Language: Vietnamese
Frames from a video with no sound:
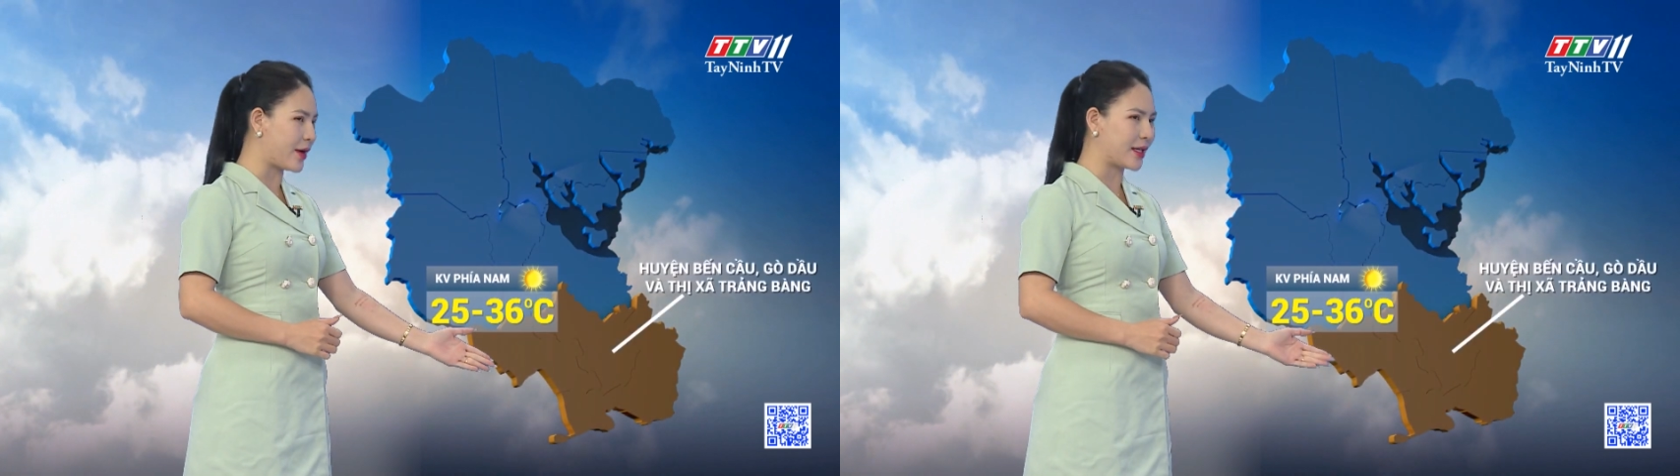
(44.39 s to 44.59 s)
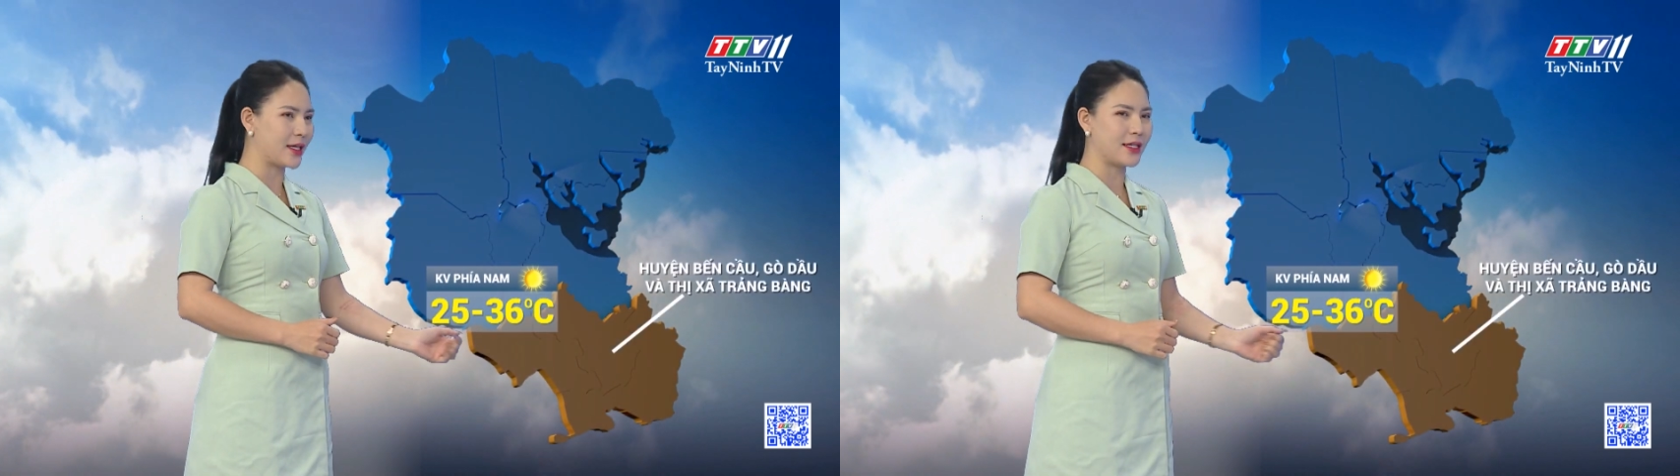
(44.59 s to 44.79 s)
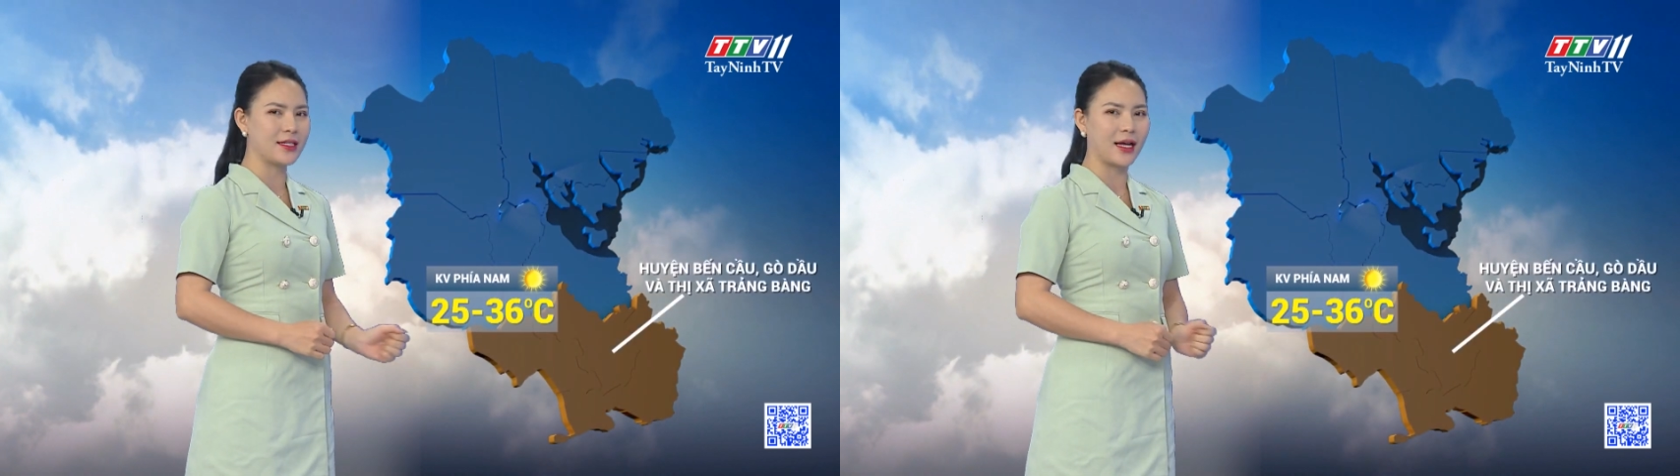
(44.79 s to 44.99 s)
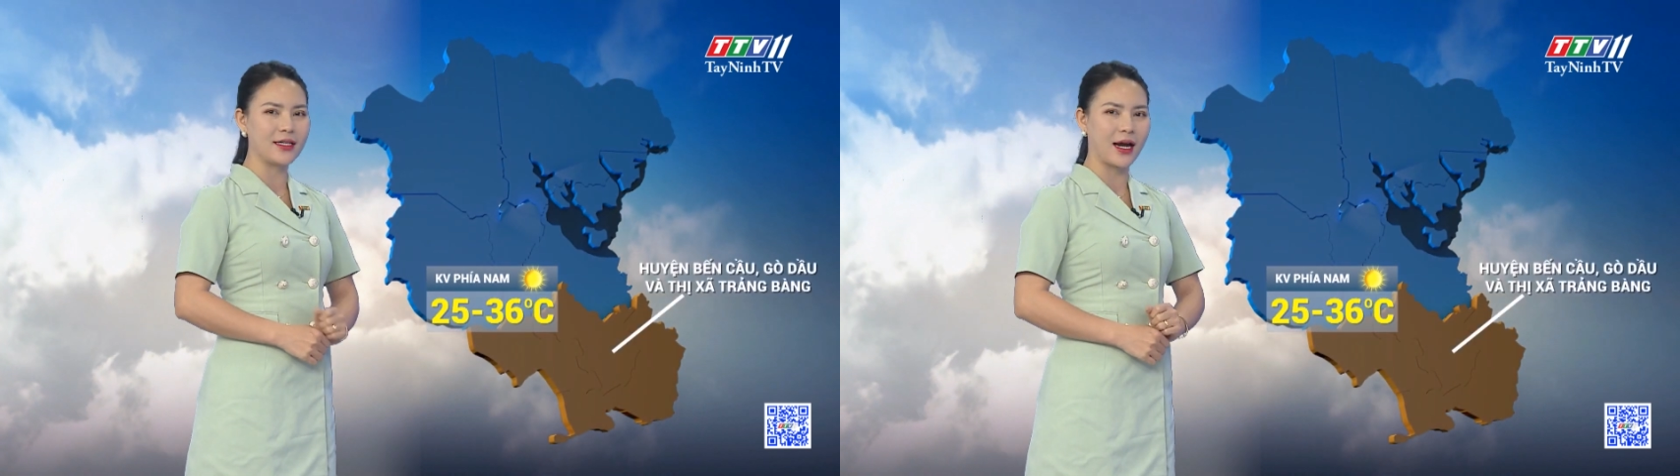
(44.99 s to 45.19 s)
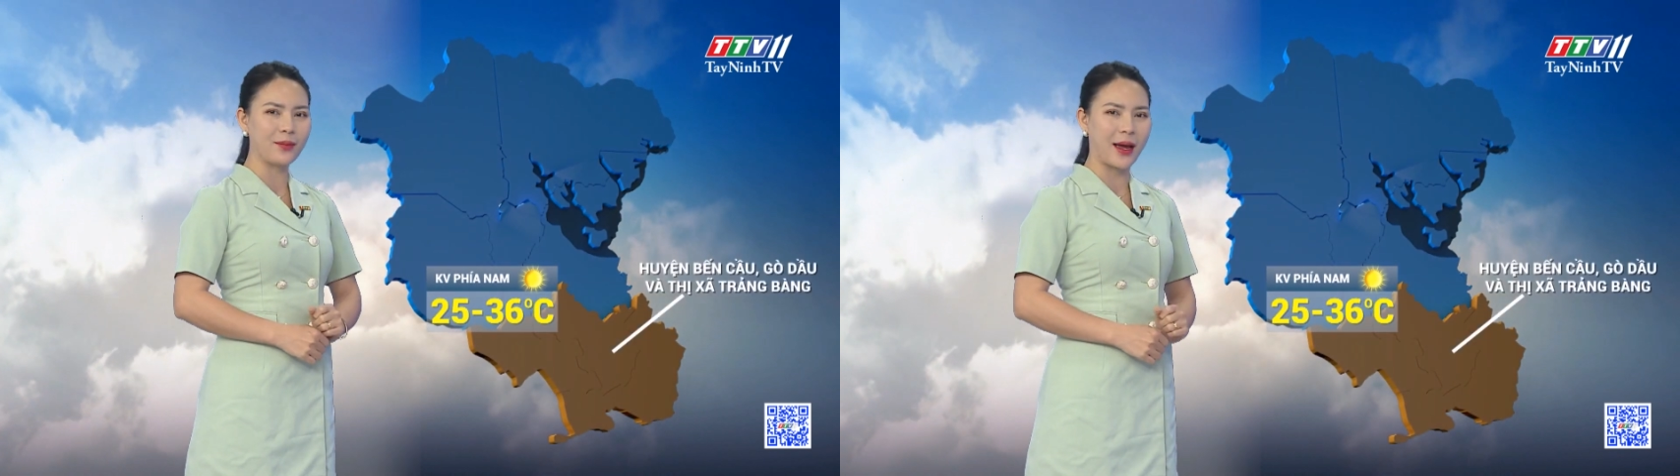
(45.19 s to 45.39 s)
và thị xã
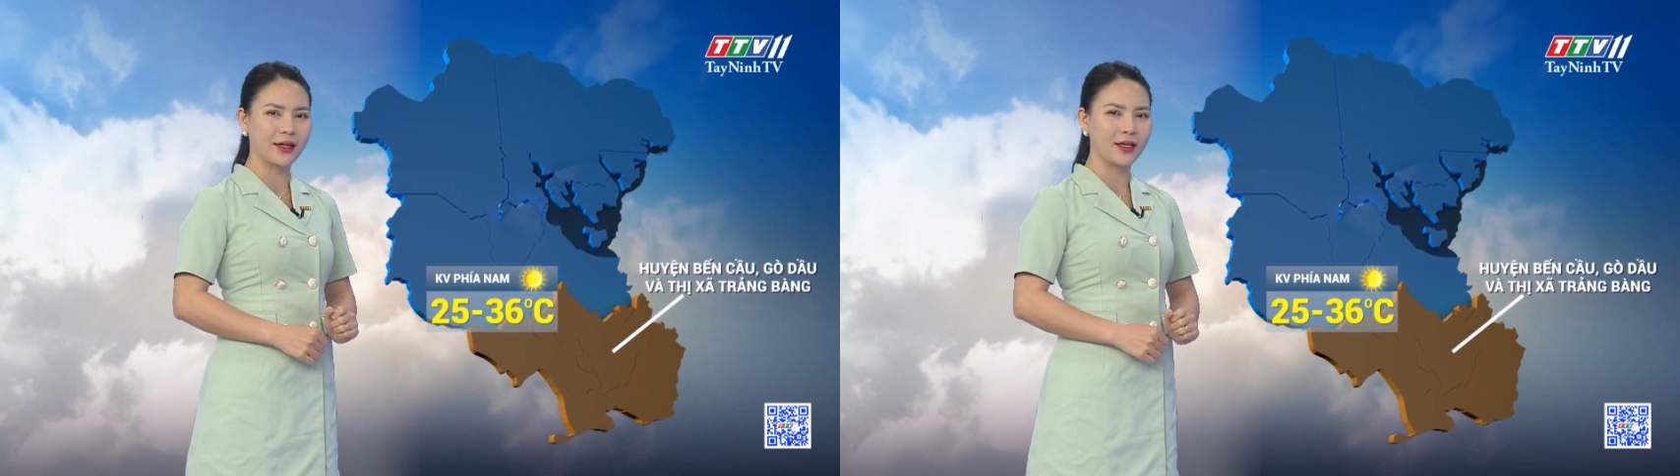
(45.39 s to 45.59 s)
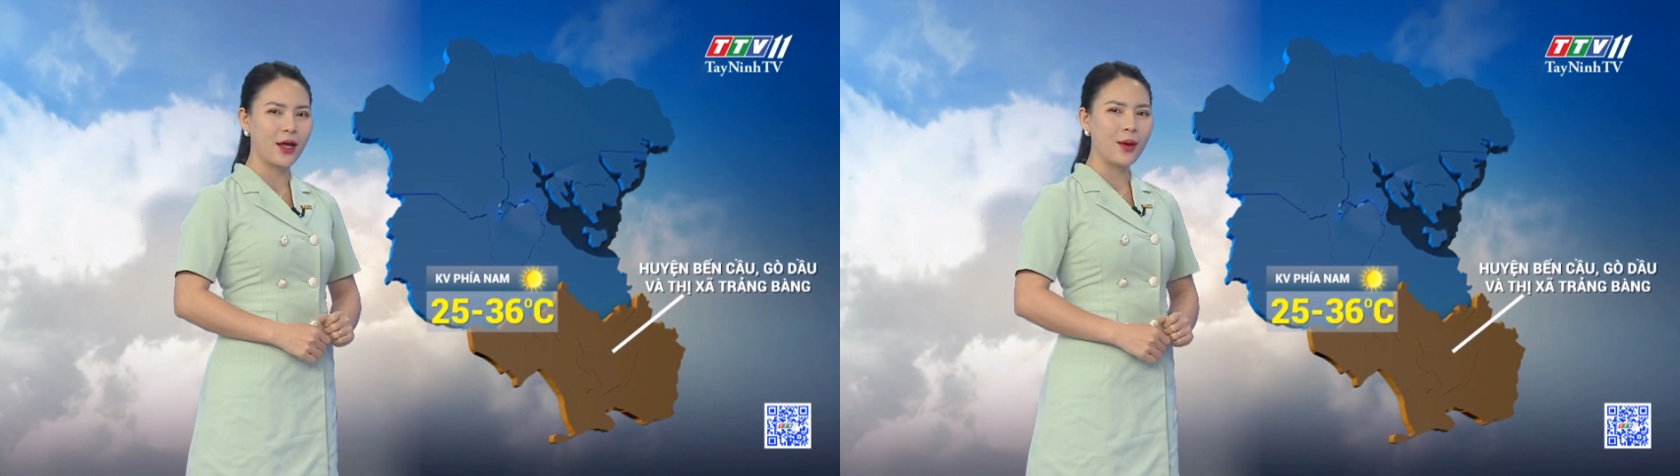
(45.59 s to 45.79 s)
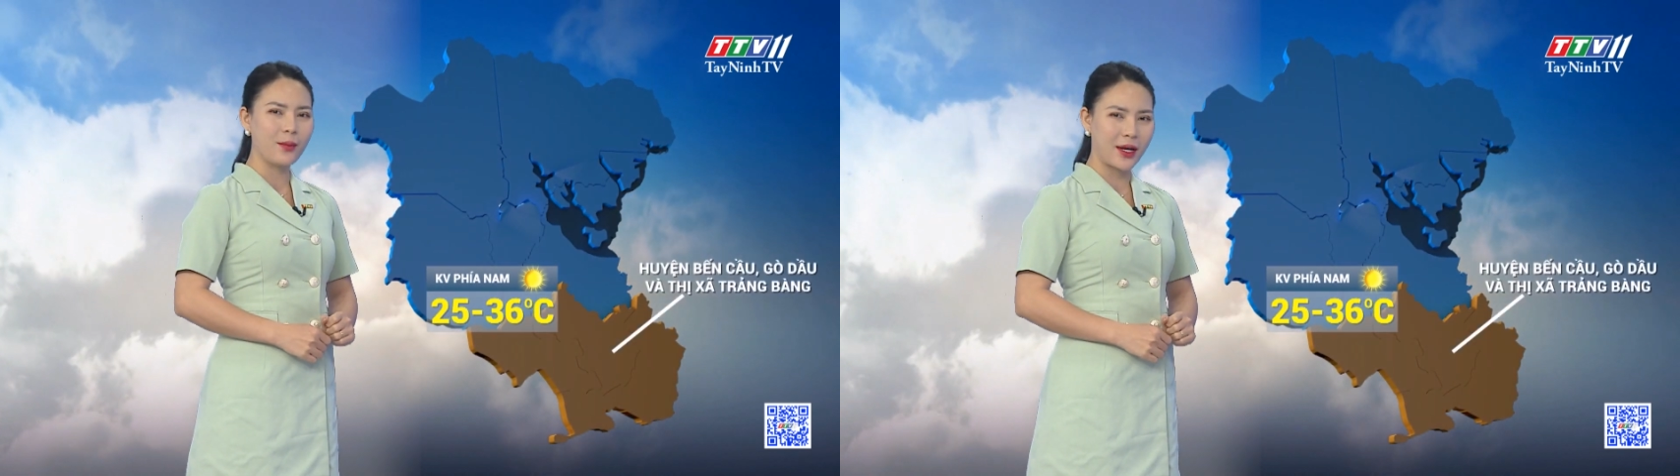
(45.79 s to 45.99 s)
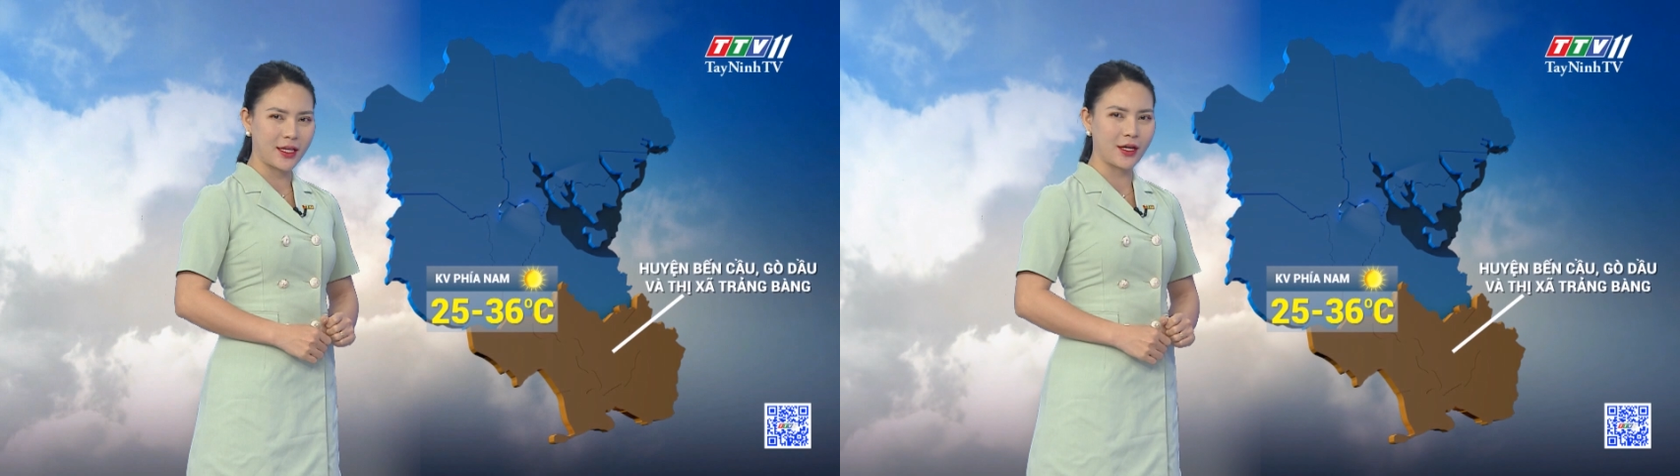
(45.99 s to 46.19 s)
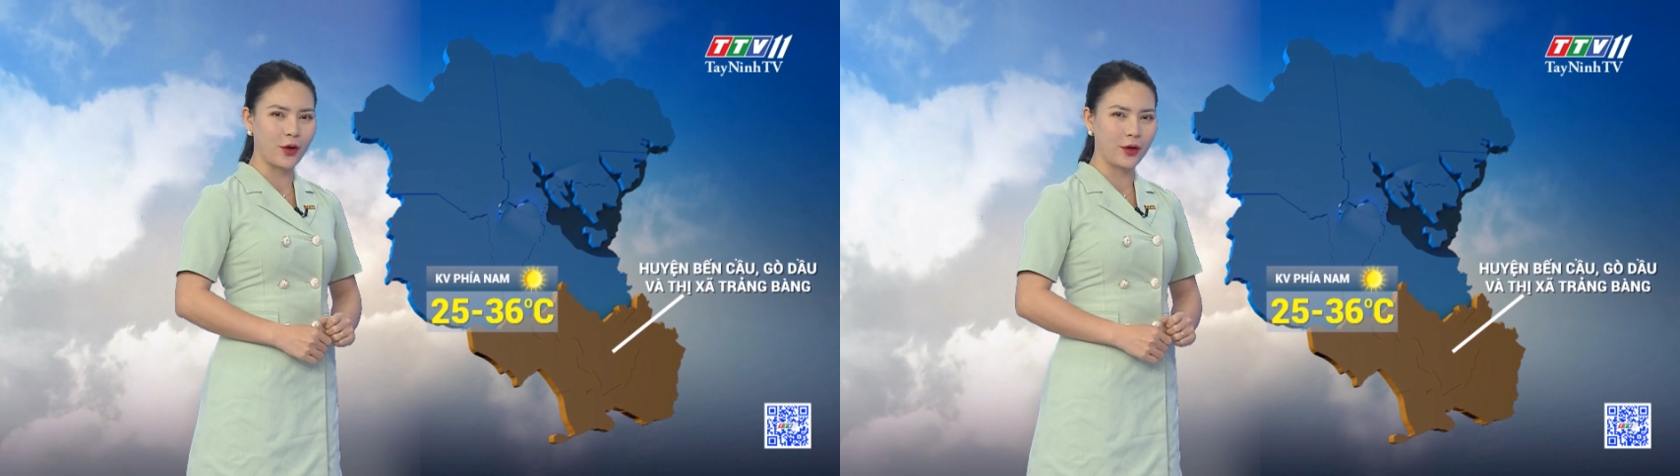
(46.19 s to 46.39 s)
Trảng Bàng, mây
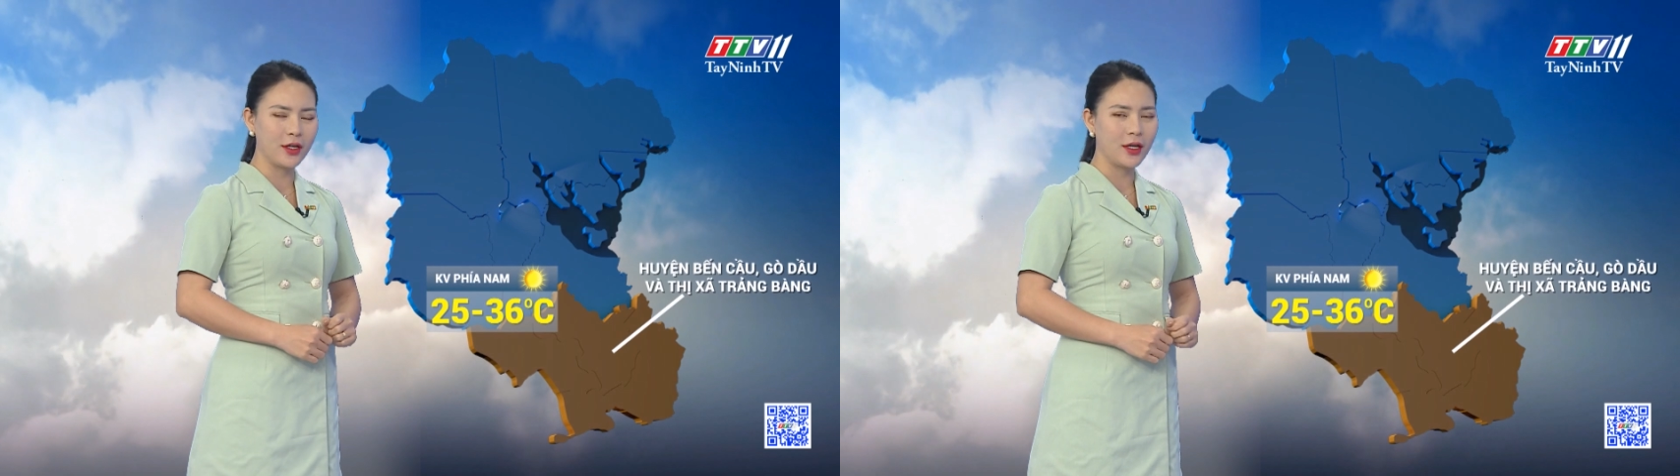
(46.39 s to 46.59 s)
thay đổi,